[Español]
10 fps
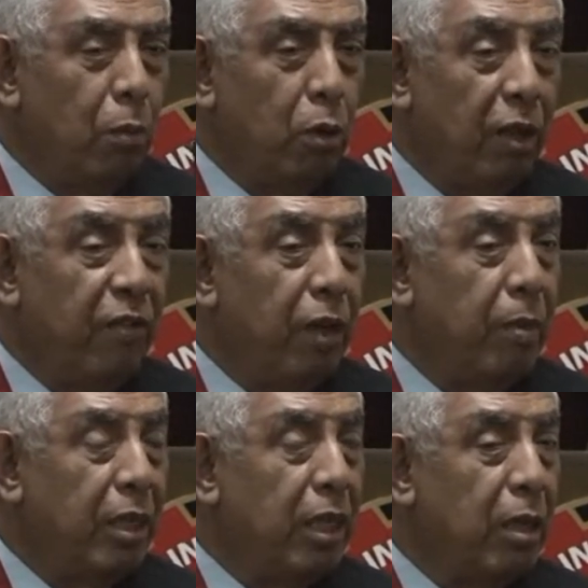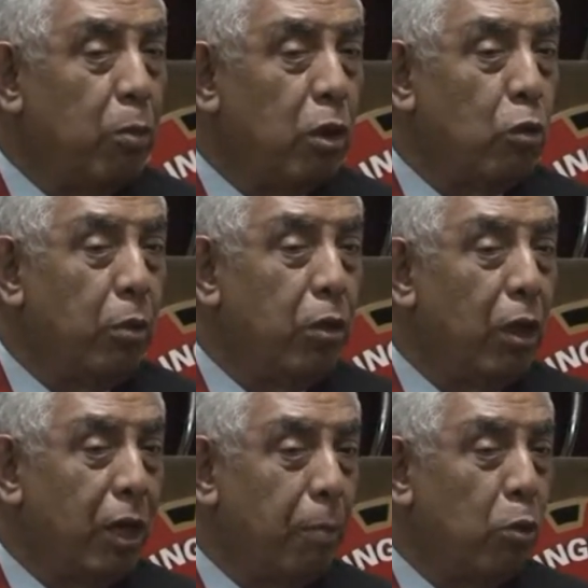porque finalmente estamos
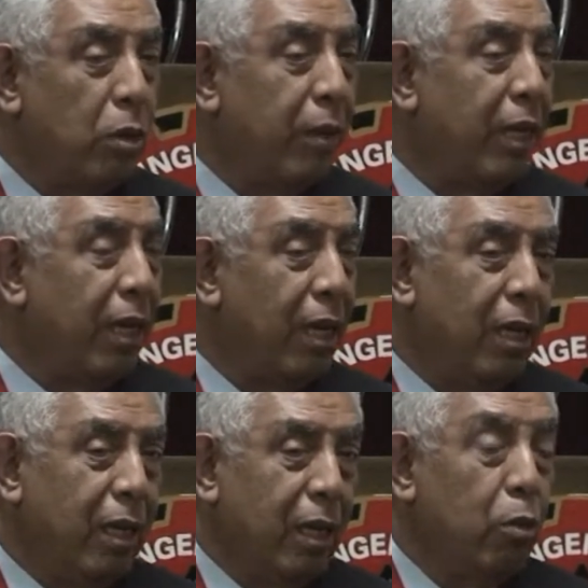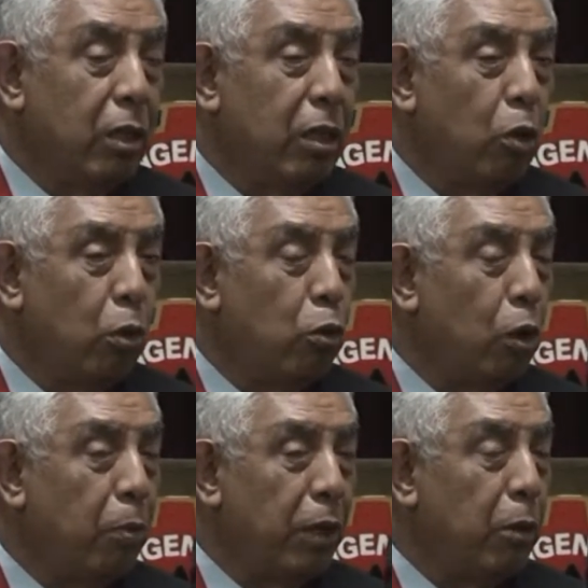asumiendo la responsabilidad que nos han dado nuestros
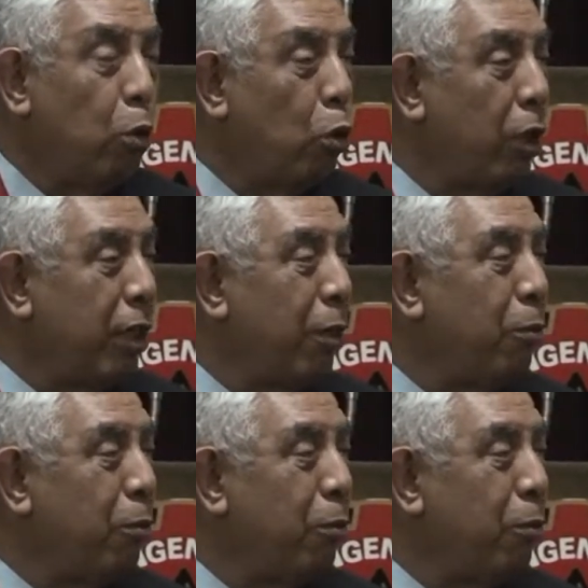respectivos colegiados.